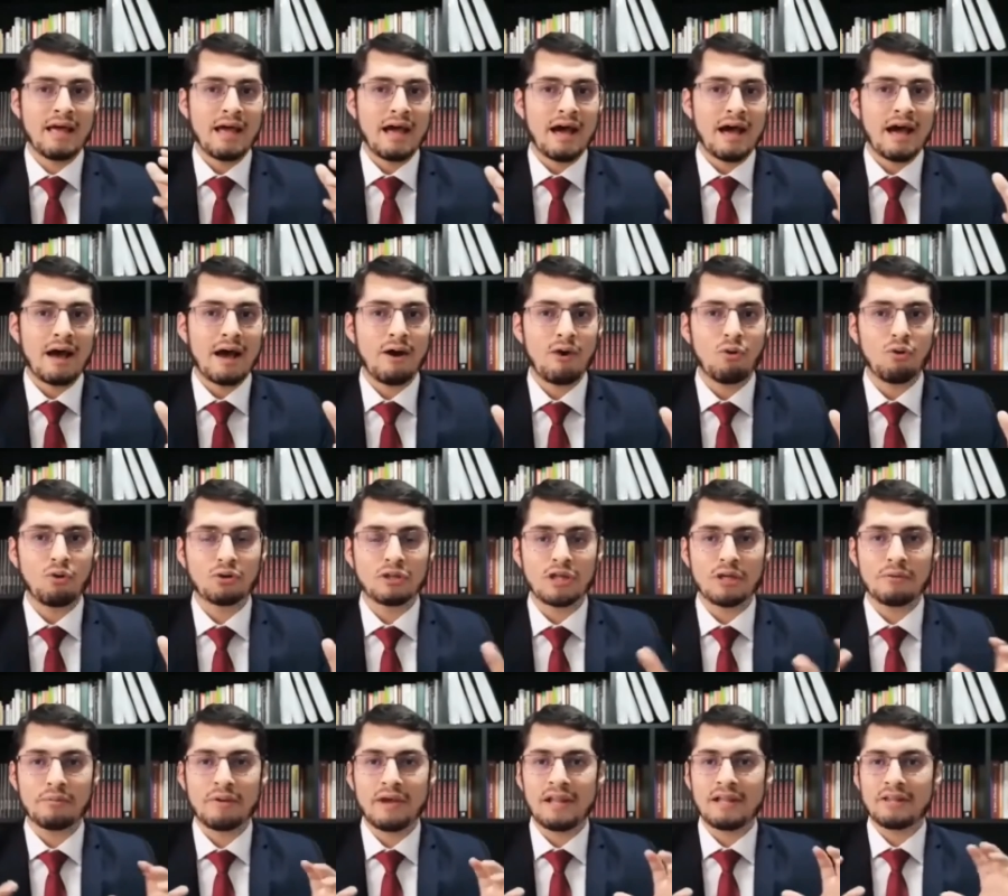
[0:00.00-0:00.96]
a un
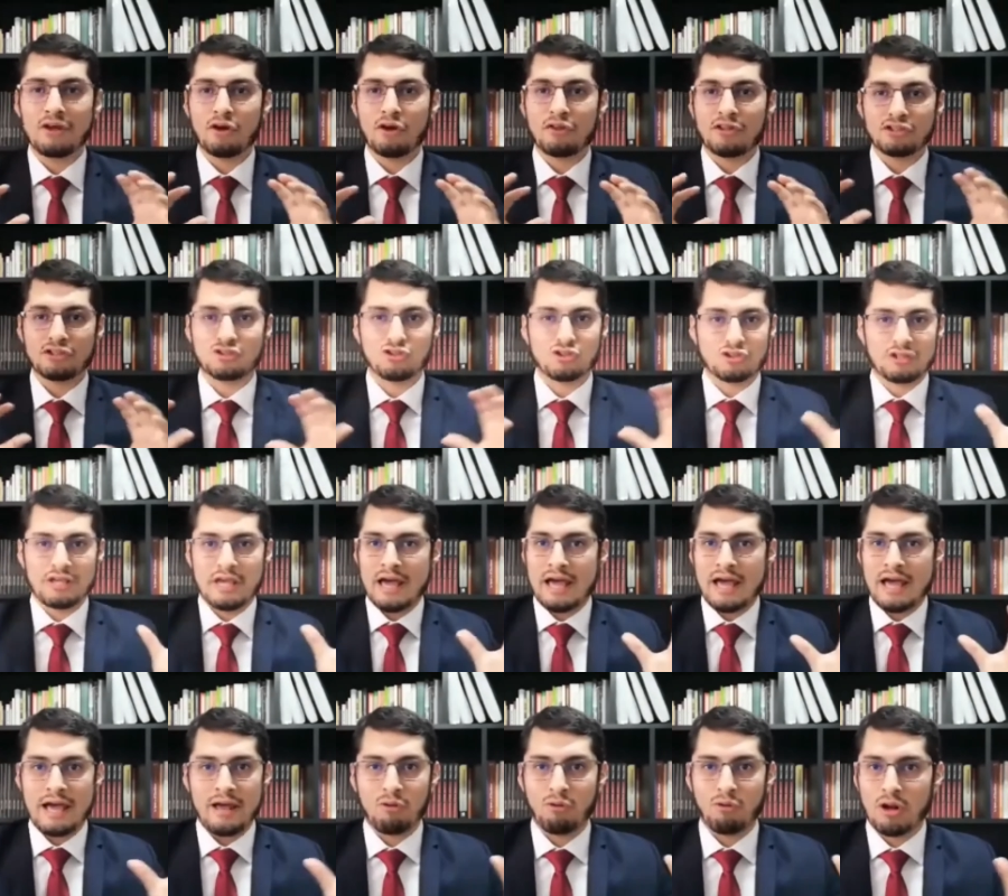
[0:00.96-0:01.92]
nivel de orden
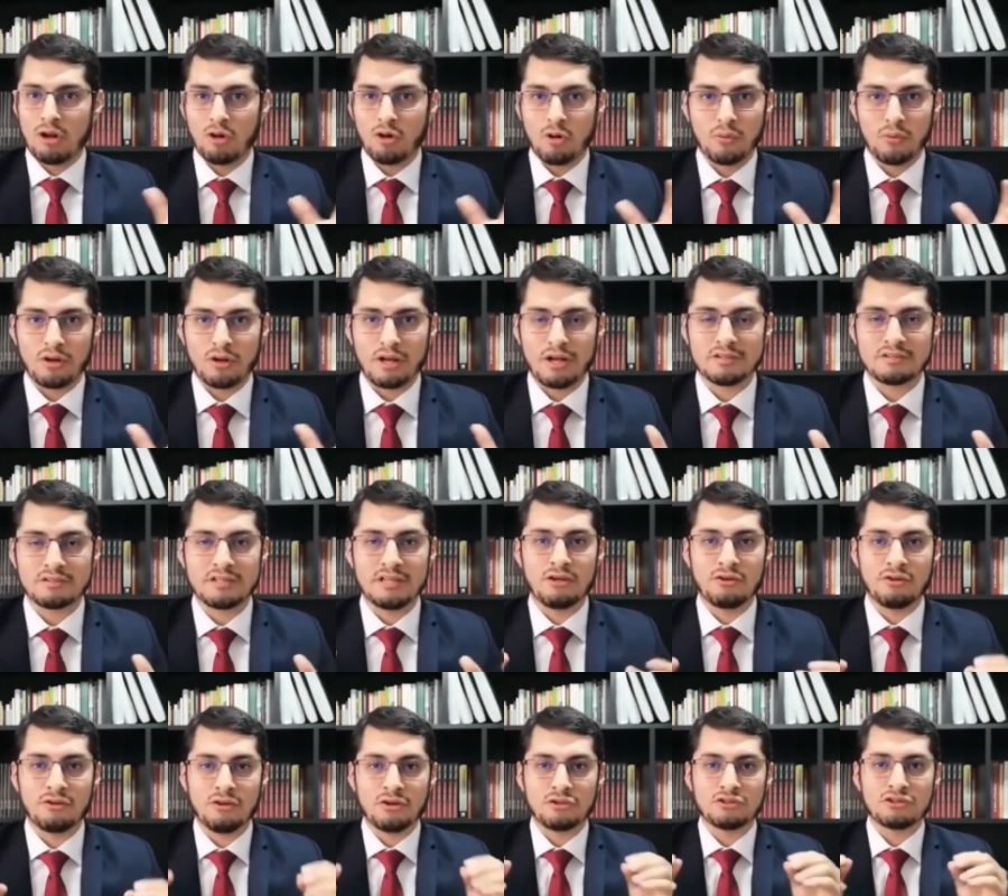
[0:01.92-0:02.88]
social o algo por el
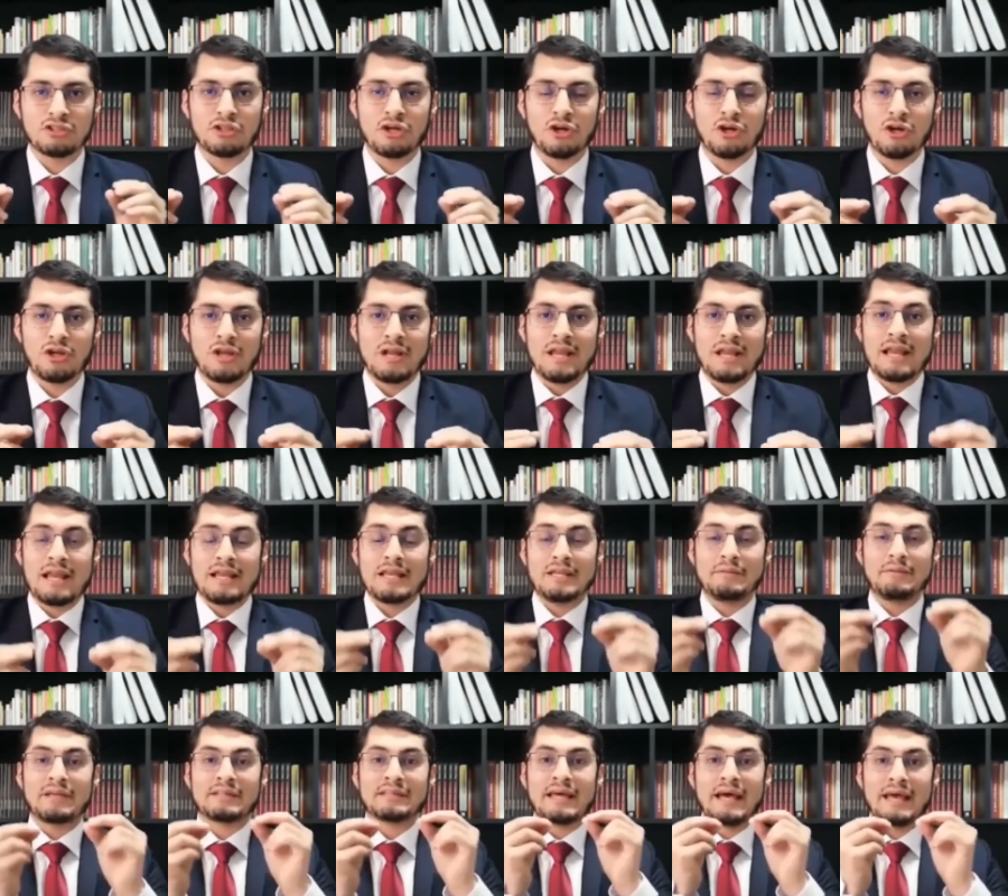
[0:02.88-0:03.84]
estilo, ¿no? Sino la
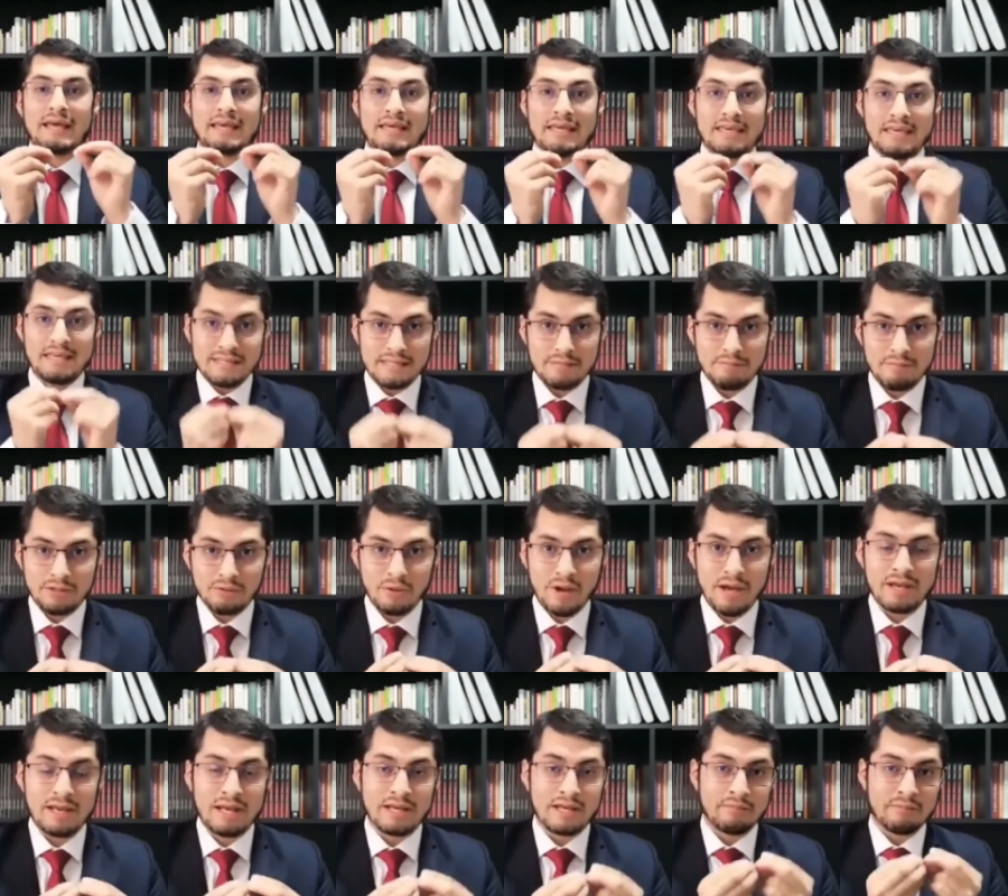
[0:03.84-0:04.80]
libertad
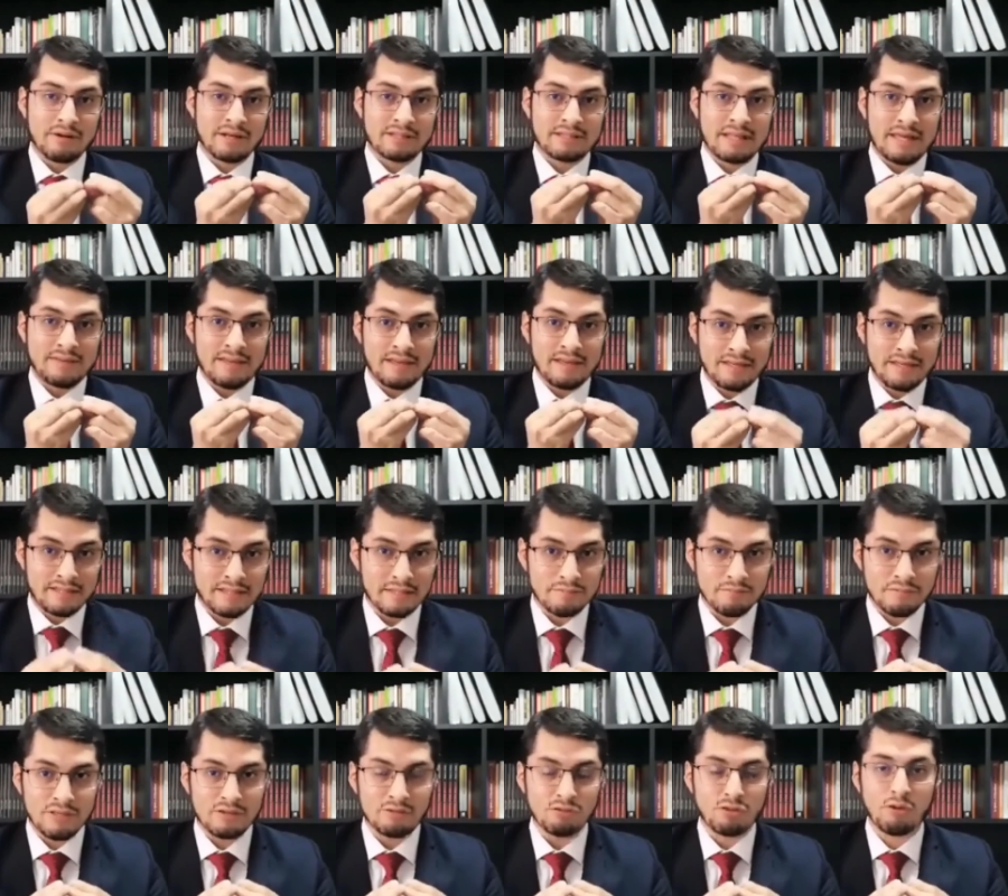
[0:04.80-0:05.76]
individual, la libertad del
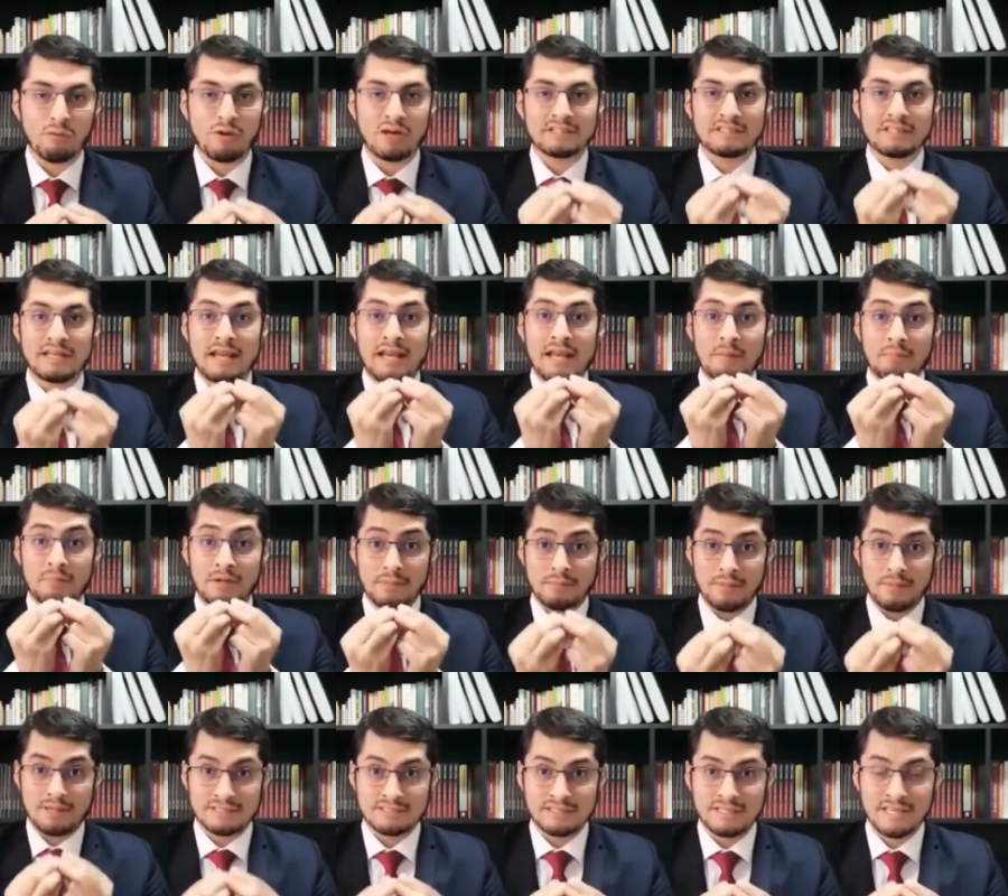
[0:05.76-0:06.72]
individuo va a estar en la
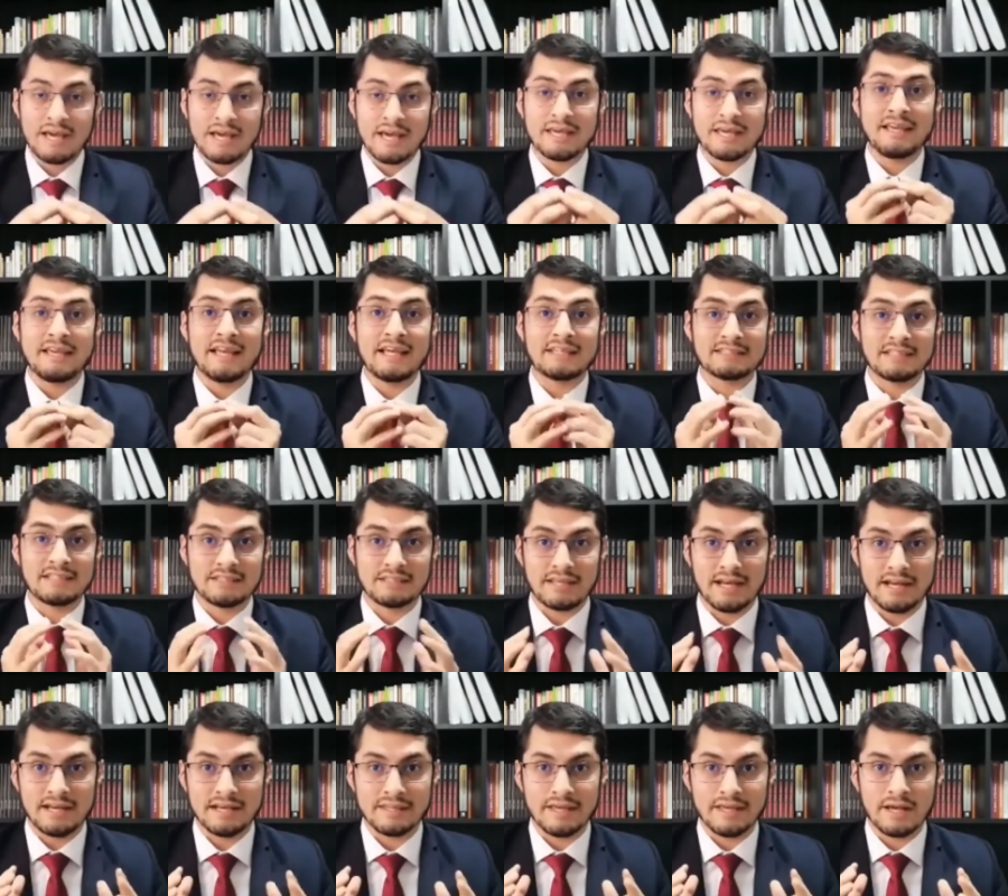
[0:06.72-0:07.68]
primacía y la
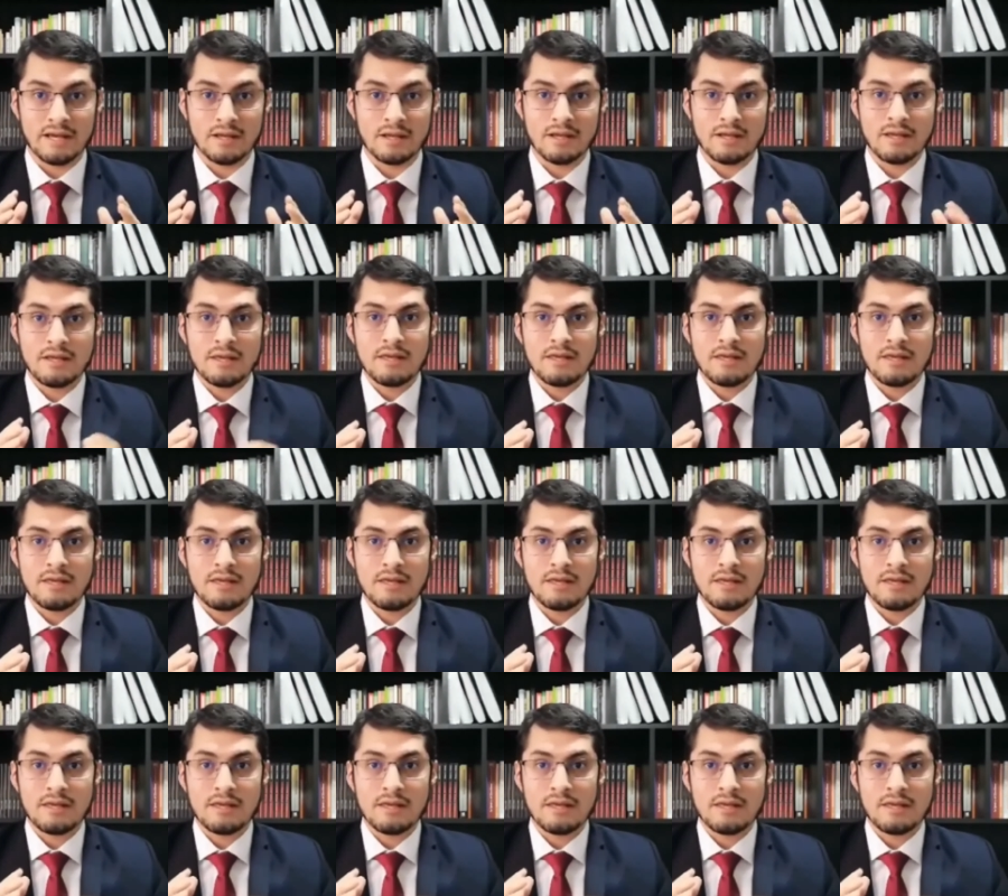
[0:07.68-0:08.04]
centralidad.